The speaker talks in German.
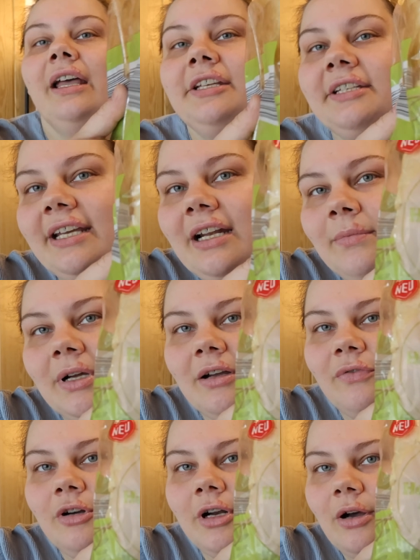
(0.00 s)
Ich gehe da mal
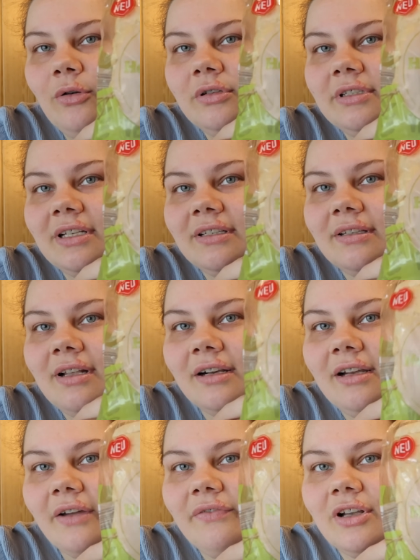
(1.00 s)
davon aus, dass es
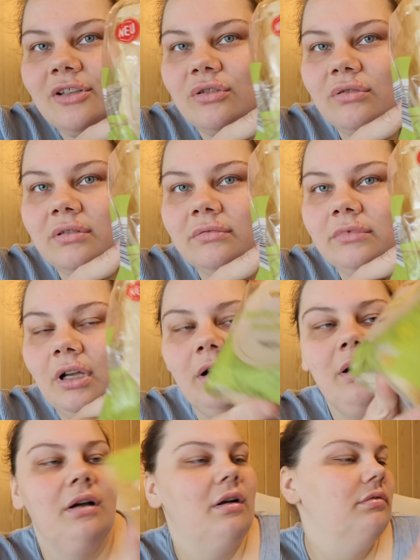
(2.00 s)
halt einfach so ein
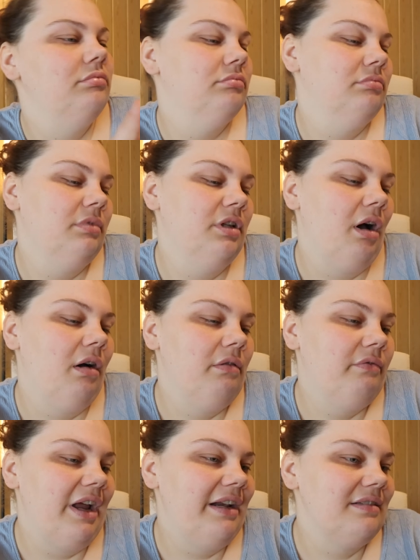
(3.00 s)
äh, ja,
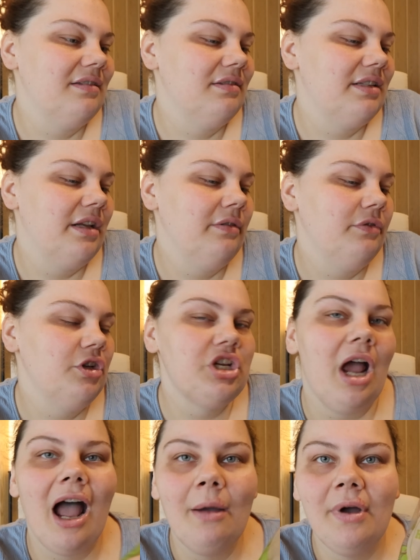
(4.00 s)
Weizen-Sandwich,
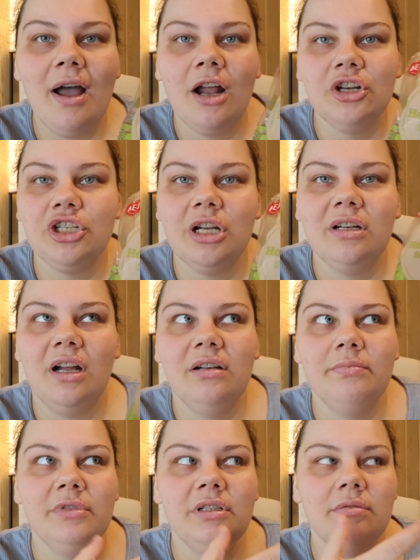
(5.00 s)
aber anstatt
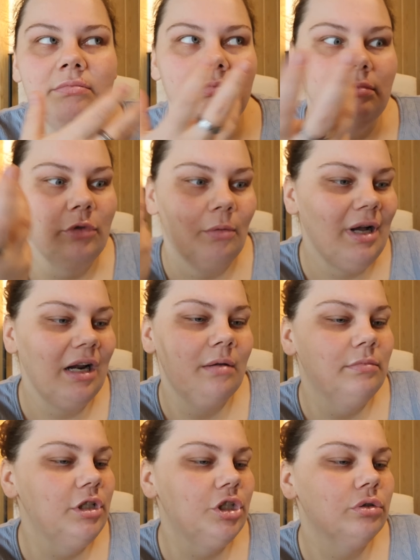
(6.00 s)
halt mit normaler
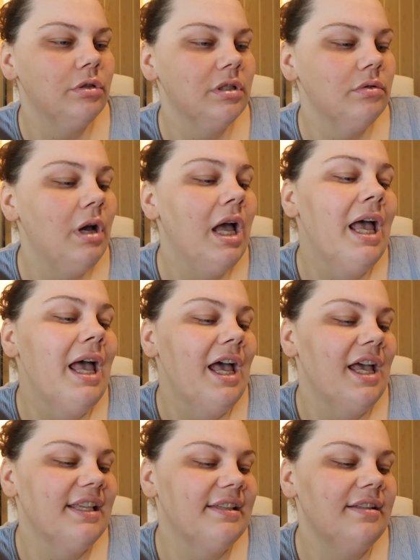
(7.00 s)
Milch oder so,
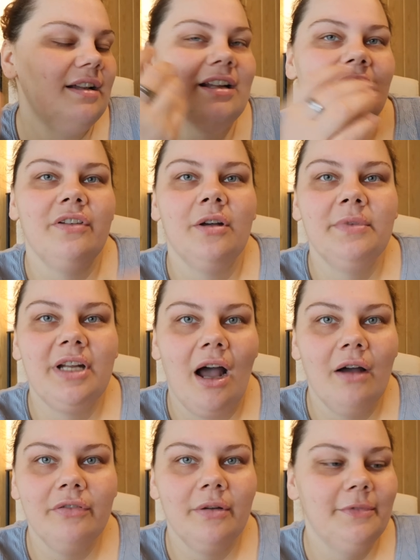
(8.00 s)
ist es halt einfach mit
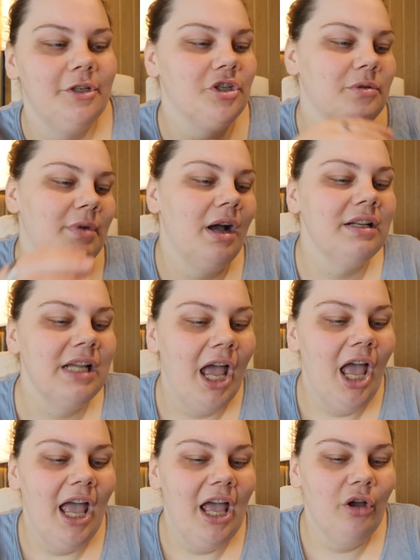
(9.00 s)
Hafermilch gemacht.
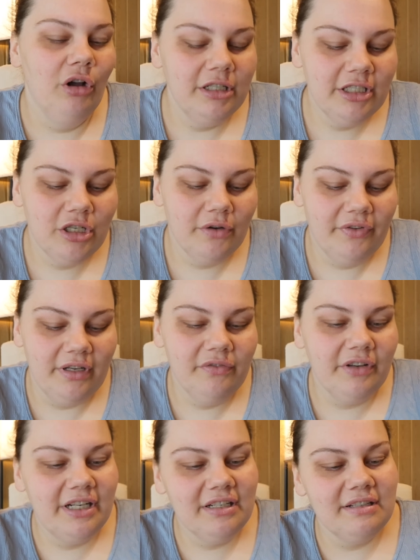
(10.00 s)
Hört sich auf jeden
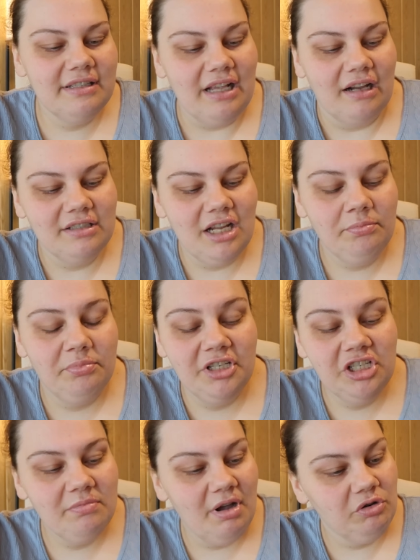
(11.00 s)
Fall interessant an, bin
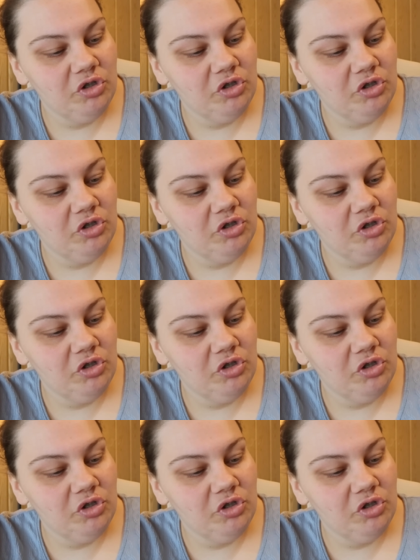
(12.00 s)
ich mal